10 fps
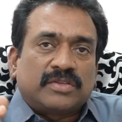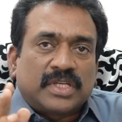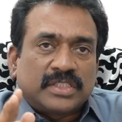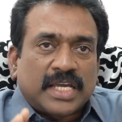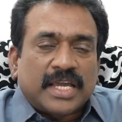అవ్వని
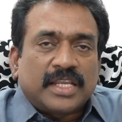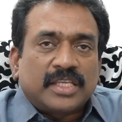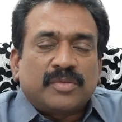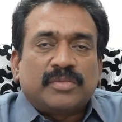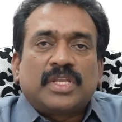దగ్గర జాయిన్
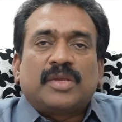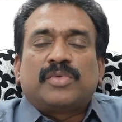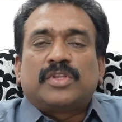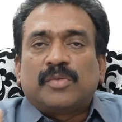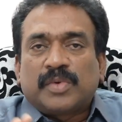అయ్యి మీరు
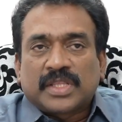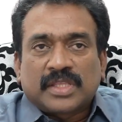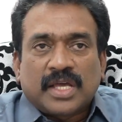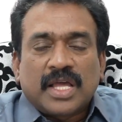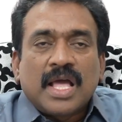ఇబ్బందులు
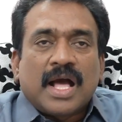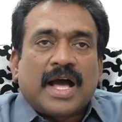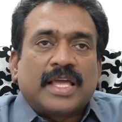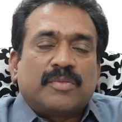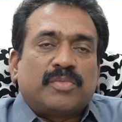పడతా
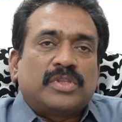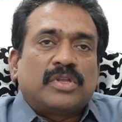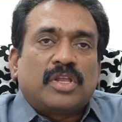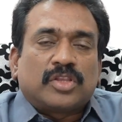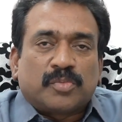ఆ
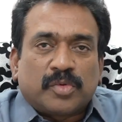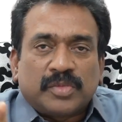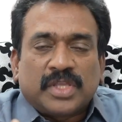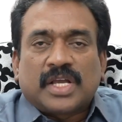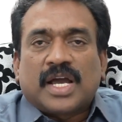ఇబ్బందుల్లో తప్పు
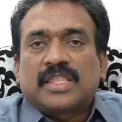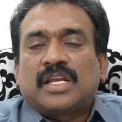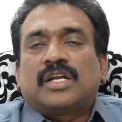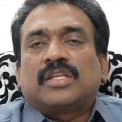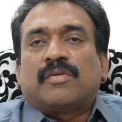మీది
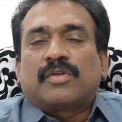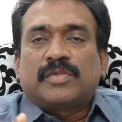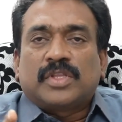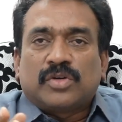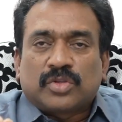కాదన్నట్టు ఎవరి
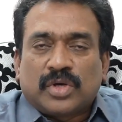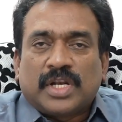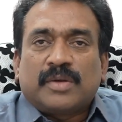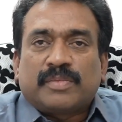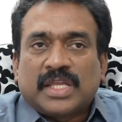మీదకో
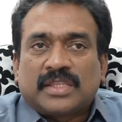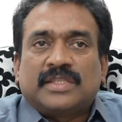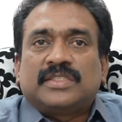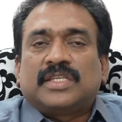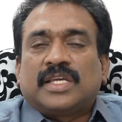తోయడానికి
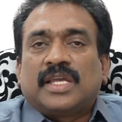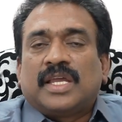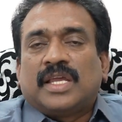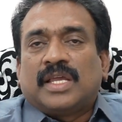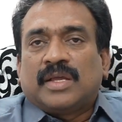ప్రయత్నించి
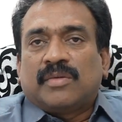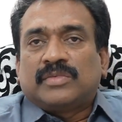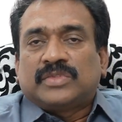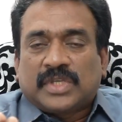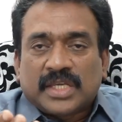
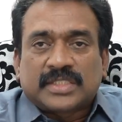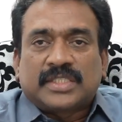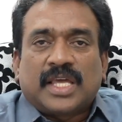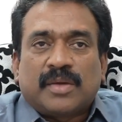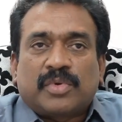
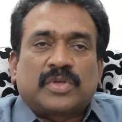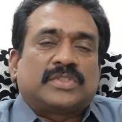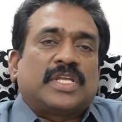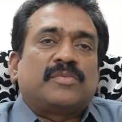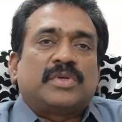చేస్తే
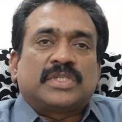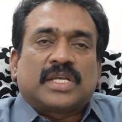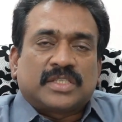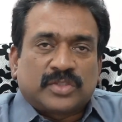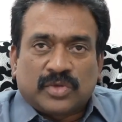ప్రస్తుతానికి మీకు
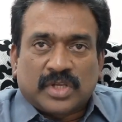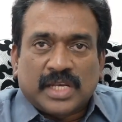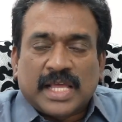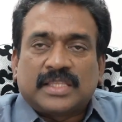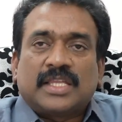సక్సెస్ ఉంటుంది
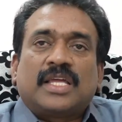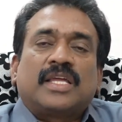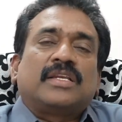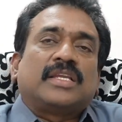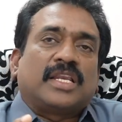లేకపోతే
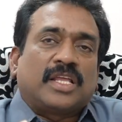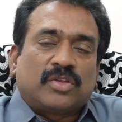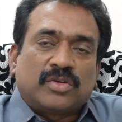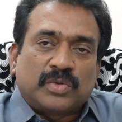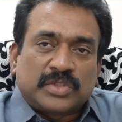
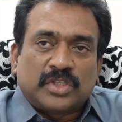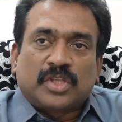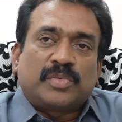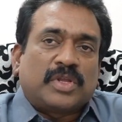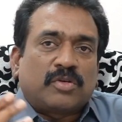నేనేదో వచ్చిన
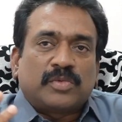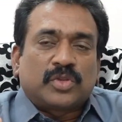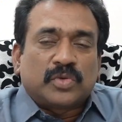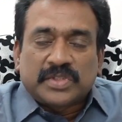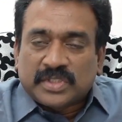తప్పుని ఎవరి మీద
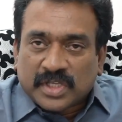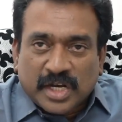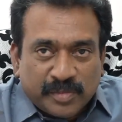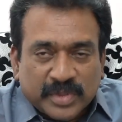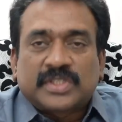తోసేసాను
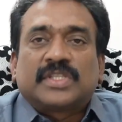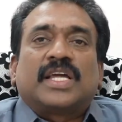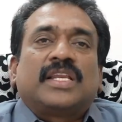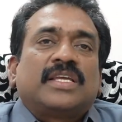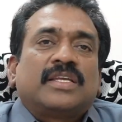అనిపిస్తుంది
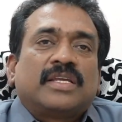కానీ